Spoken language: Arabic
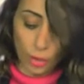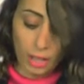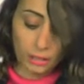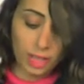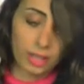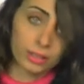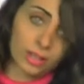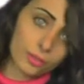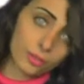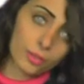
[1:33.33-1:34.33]
وحتى
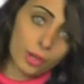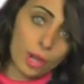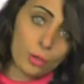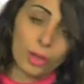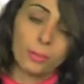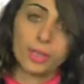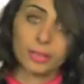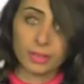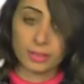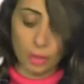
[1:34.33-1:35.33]
الأطراف ويمنع
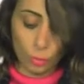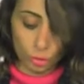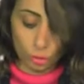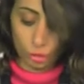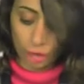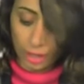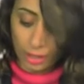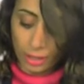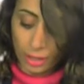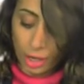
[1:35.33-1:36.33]
تساقط الشعر